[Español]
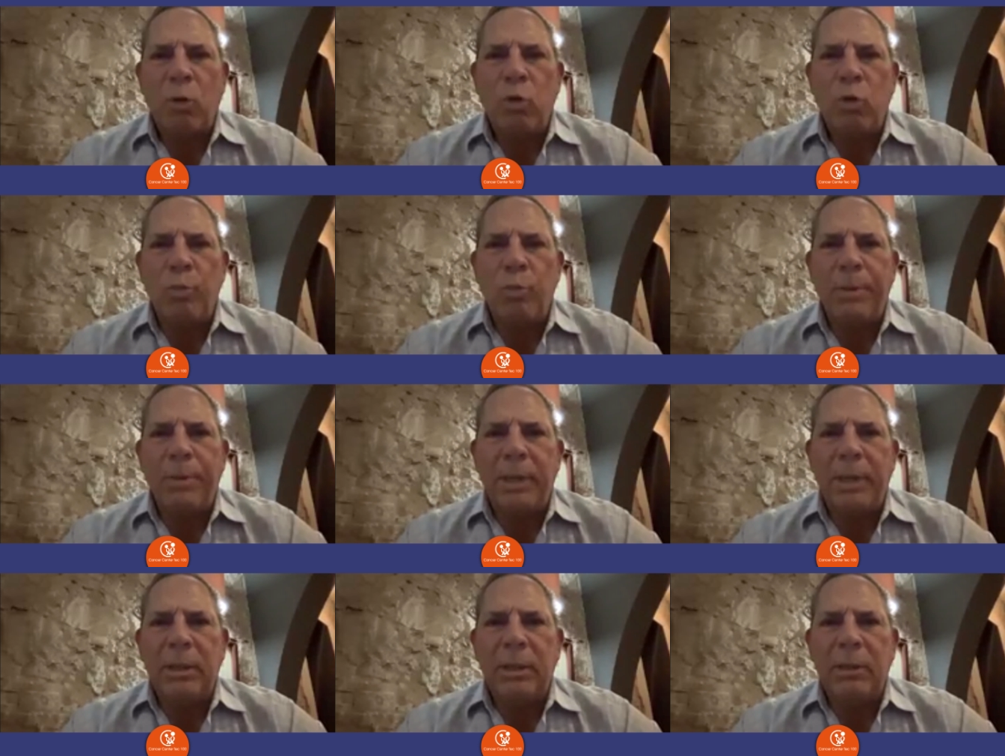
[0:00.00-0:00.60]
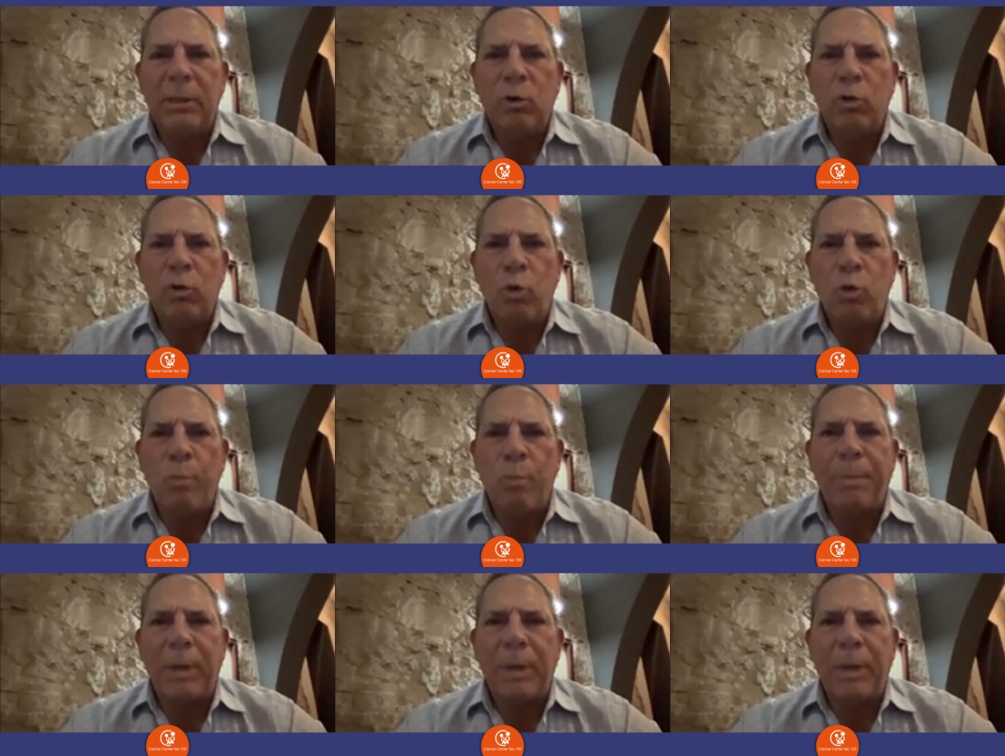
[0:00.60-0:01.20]
volumen,
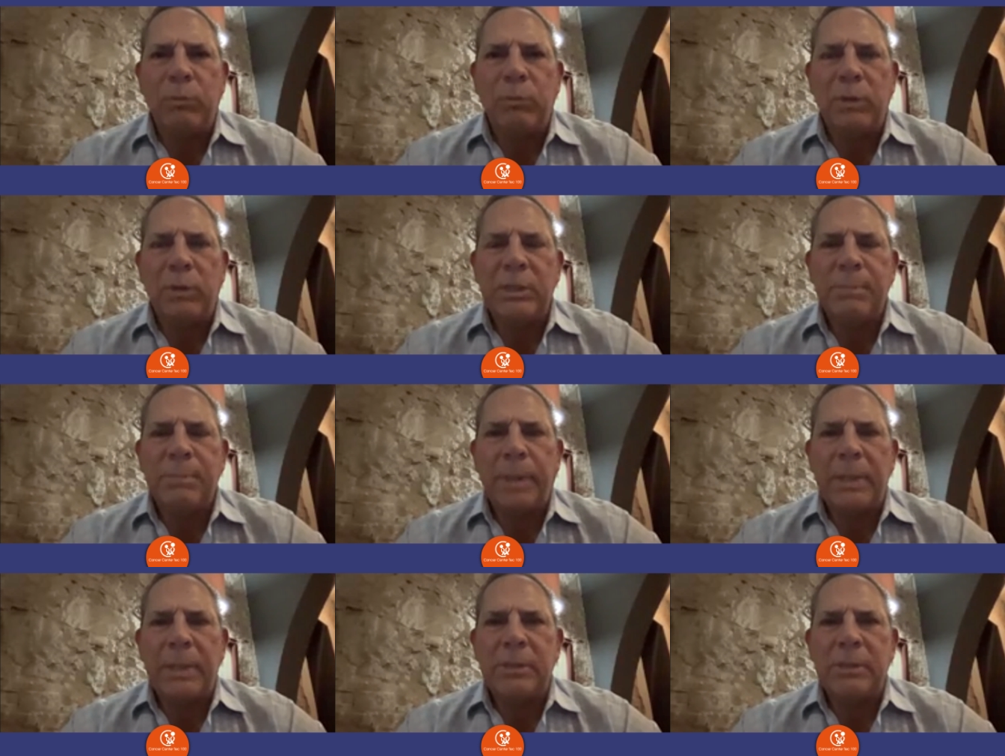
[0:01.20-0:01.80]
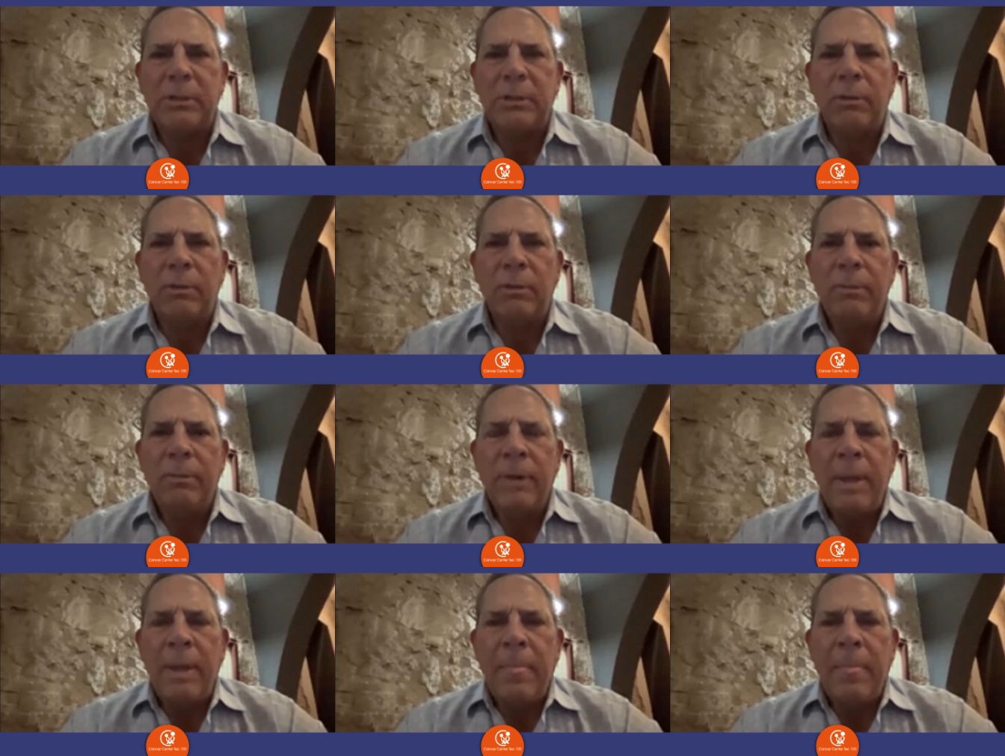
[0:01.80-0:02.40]
ocupan un espacio,
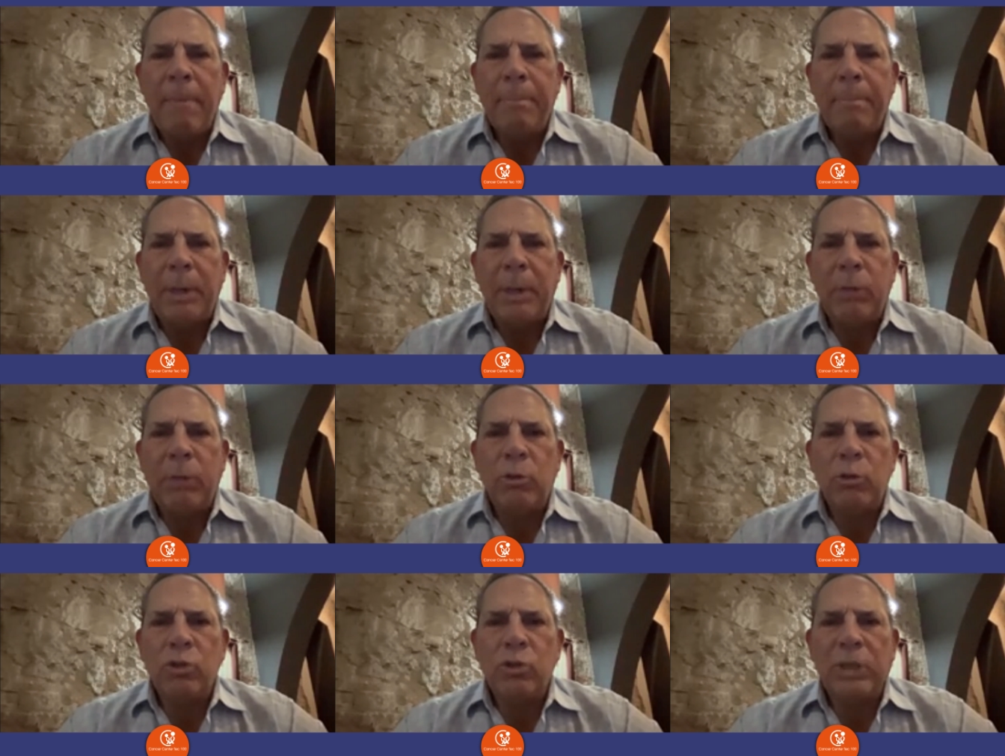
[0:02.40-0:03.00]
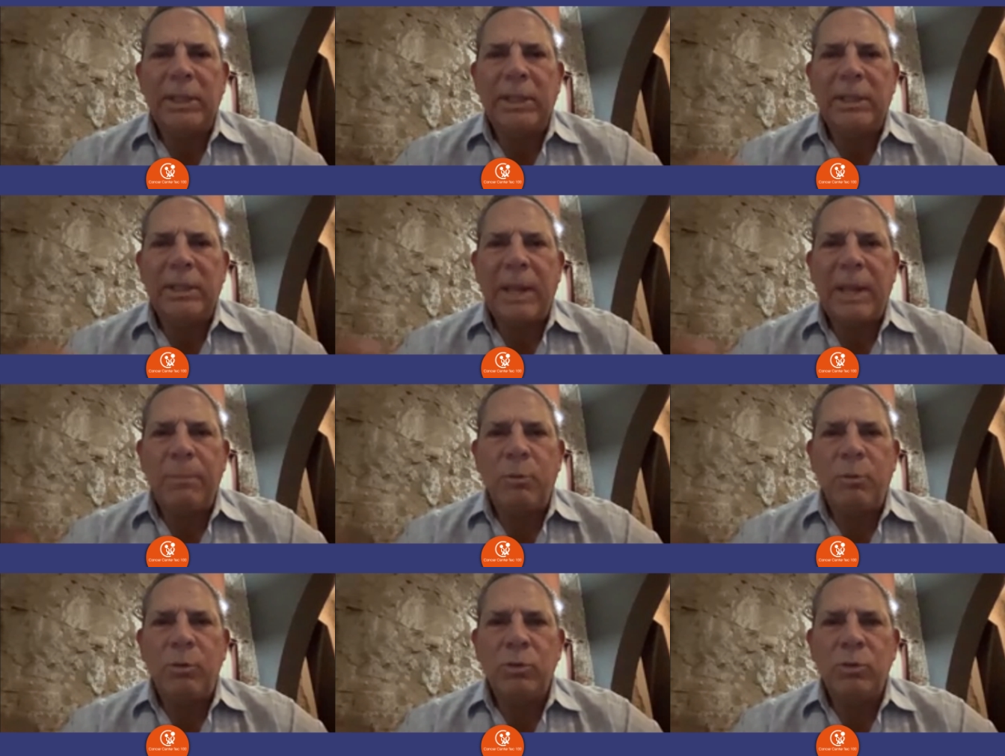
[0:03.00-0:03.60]
pero los
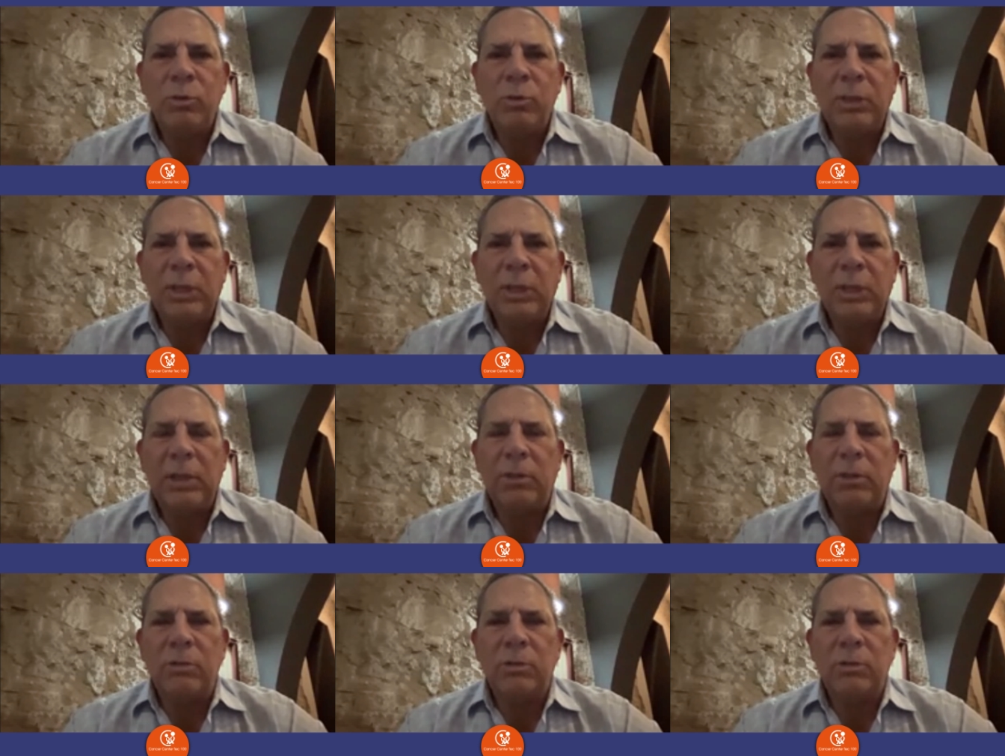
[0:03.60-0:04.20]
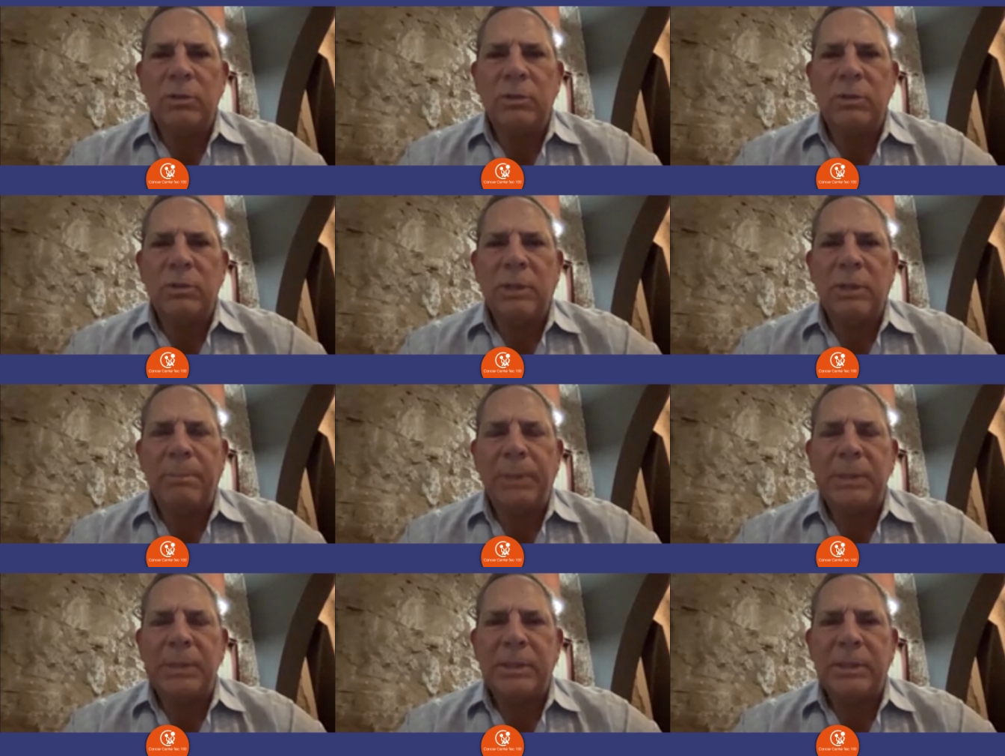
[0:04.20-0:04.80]
quitamos y entonces el
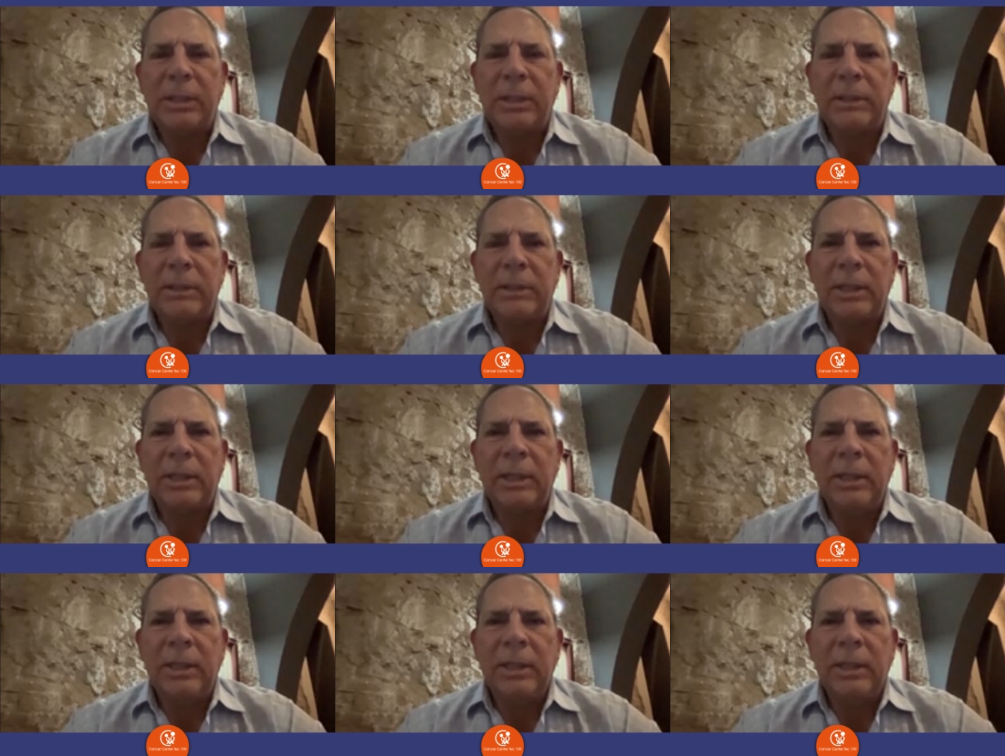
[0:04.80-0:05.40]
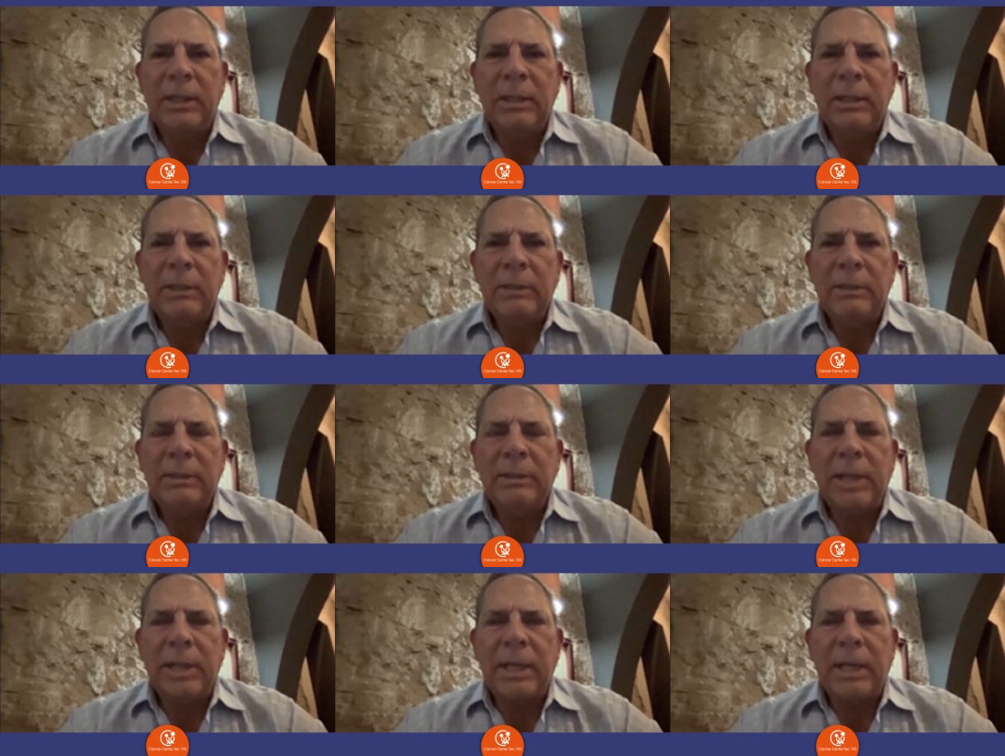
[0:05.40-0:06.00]
paciente
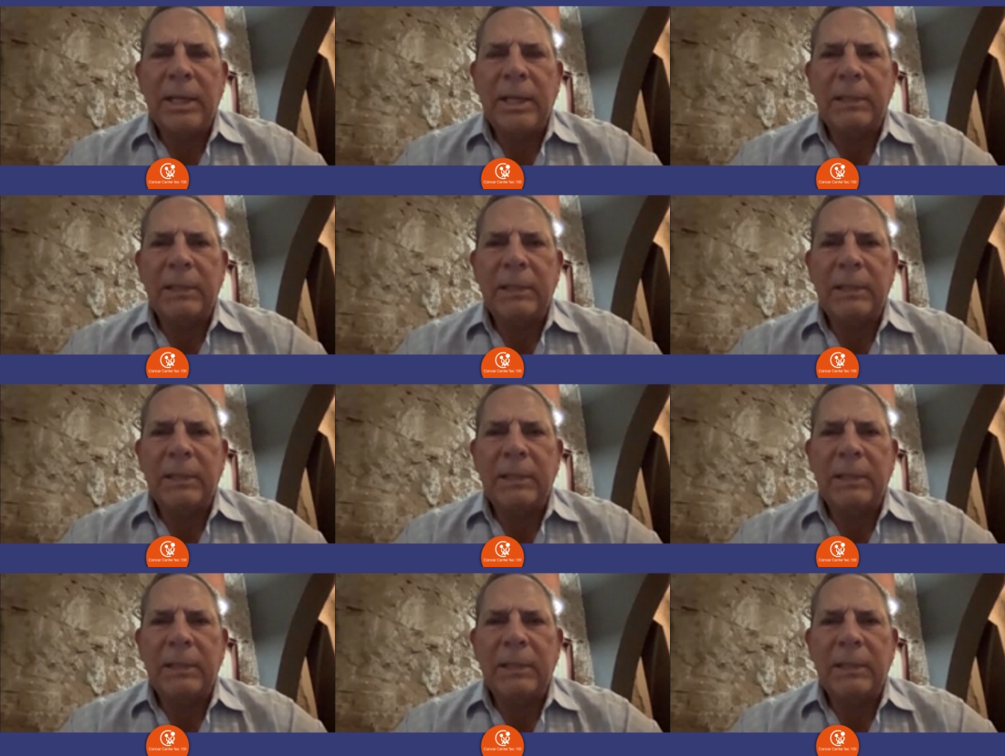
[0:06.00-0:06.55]
deja de